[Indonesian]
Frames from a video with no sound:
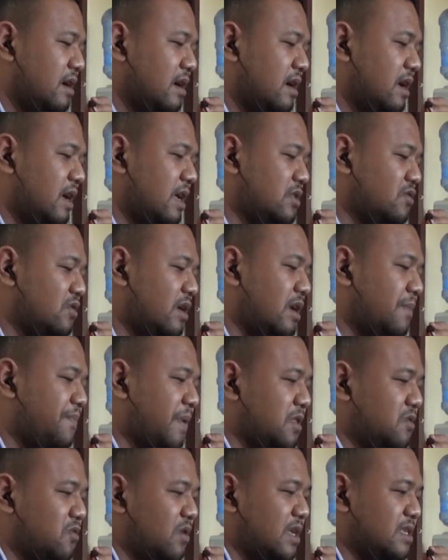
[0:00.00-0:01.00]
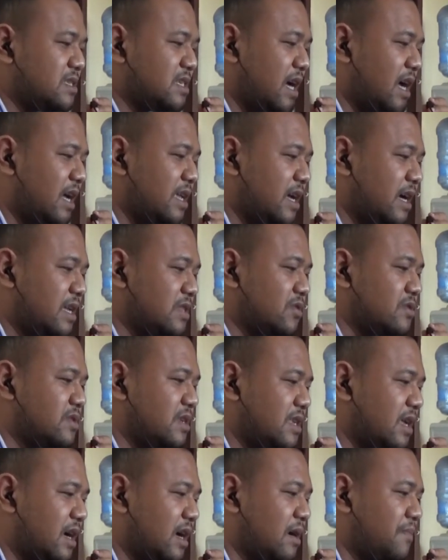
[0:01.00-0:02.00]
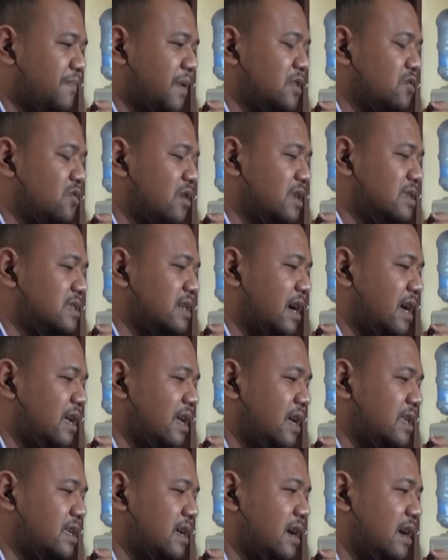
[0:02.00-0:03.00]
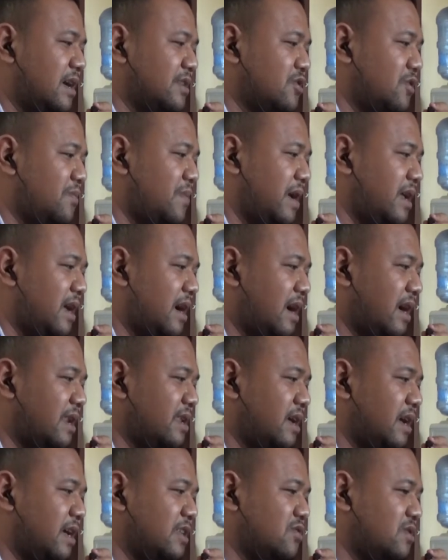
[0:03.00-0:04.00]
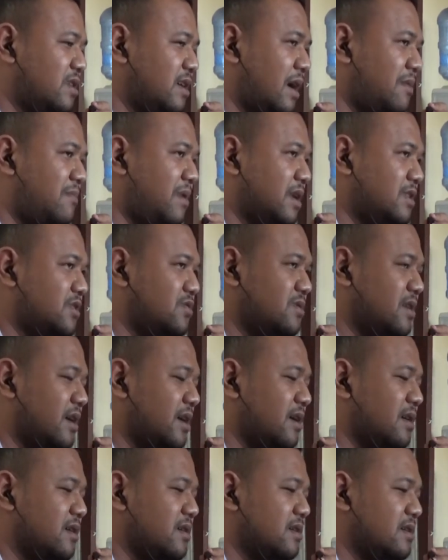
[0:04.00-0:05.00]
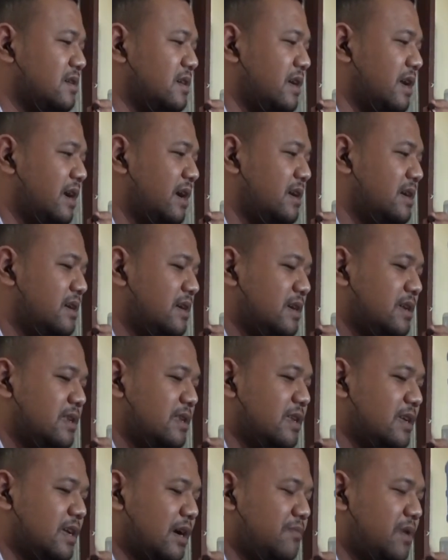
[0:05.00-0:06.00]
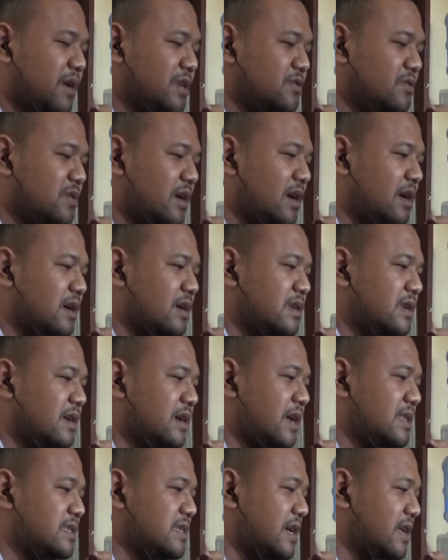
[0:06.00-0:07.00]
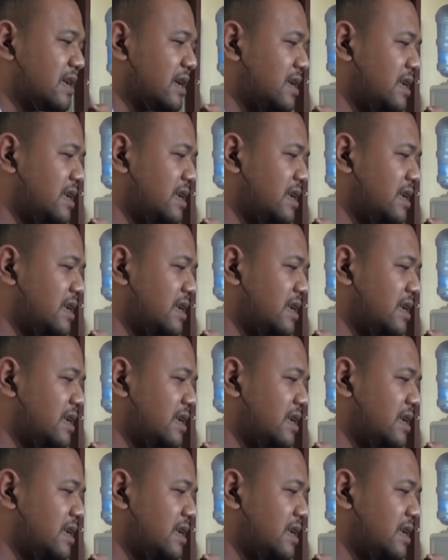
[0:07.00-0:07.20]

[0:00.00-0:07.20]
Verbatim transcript: itu ada pantulan cahaya atau tidak. Pantulan cahayanya atau bayangannya itu digambar juga, ya. Digambar juga dengan cara